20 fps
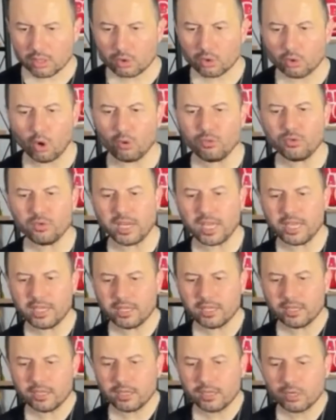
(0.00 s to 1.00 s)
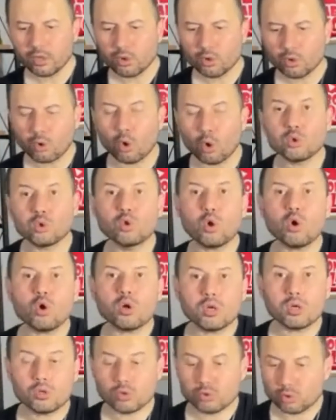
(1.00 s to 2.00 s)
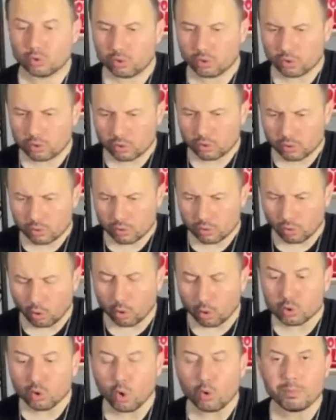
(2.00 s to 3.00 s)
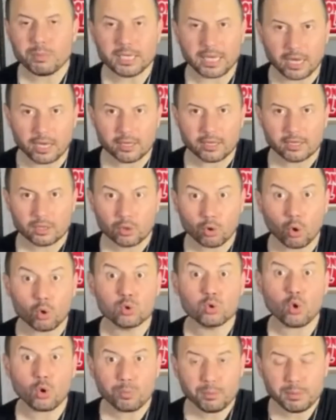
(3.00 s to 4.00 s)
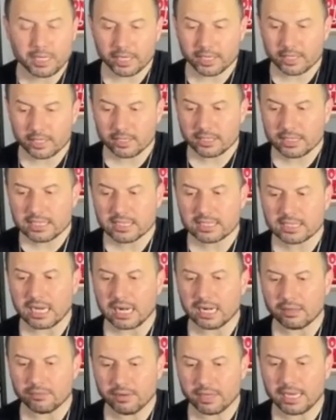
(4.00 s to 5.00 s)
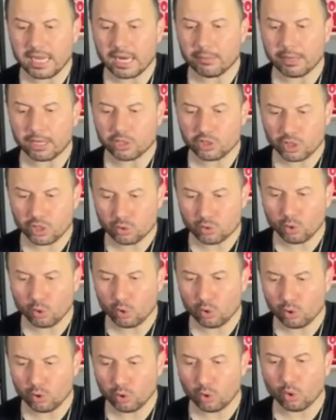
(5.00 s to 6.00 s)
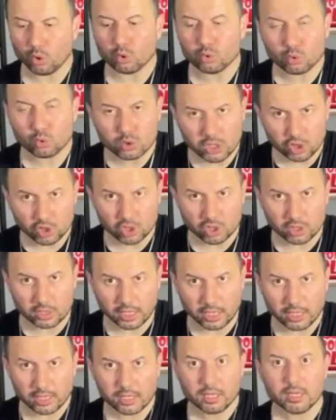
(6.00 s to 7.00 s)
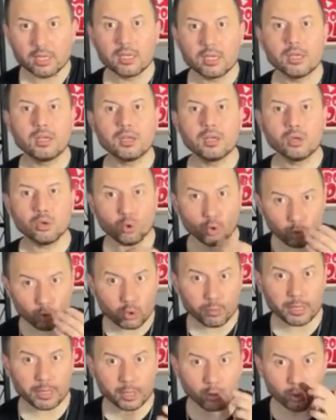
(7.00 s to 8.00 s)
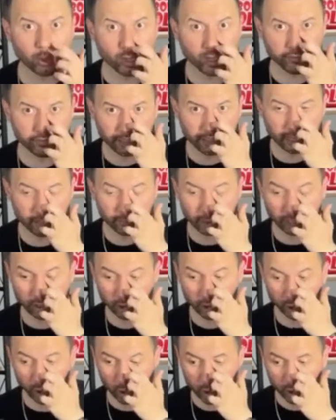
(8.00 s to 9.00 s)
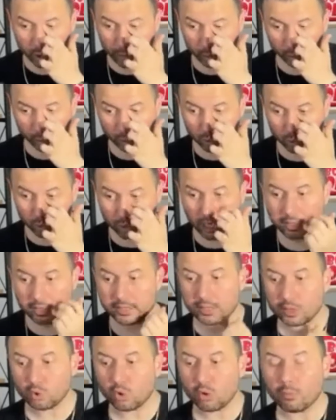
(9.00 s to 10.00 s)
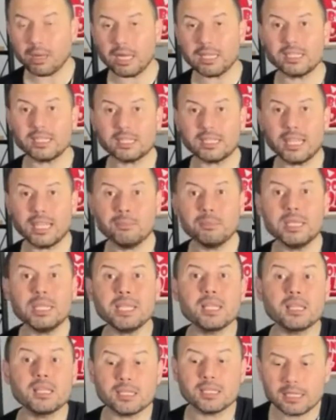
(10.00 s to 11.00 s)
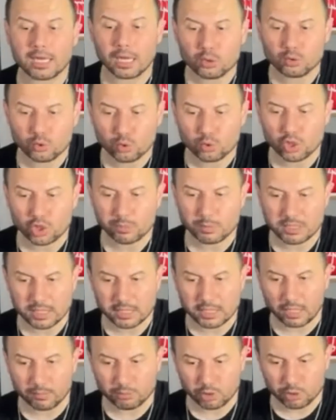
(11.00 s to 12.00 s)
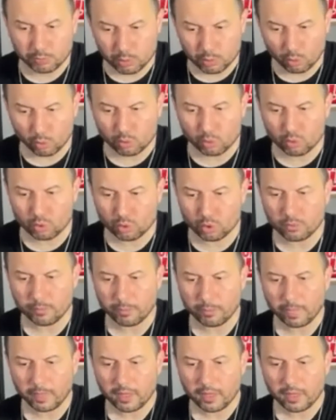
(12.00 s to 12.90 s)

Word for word: Gofrey Kontok Kondokbia Kondokbia'yı ısrarla Fenerbahçe'ye söylüyor. 30 yaşında ön libero arıyor ya Fenerbahçe. Ön libero oyuncusu Atletico Madrid'le bir yıllık daha sözleşmesi kalmış bir oyuncu.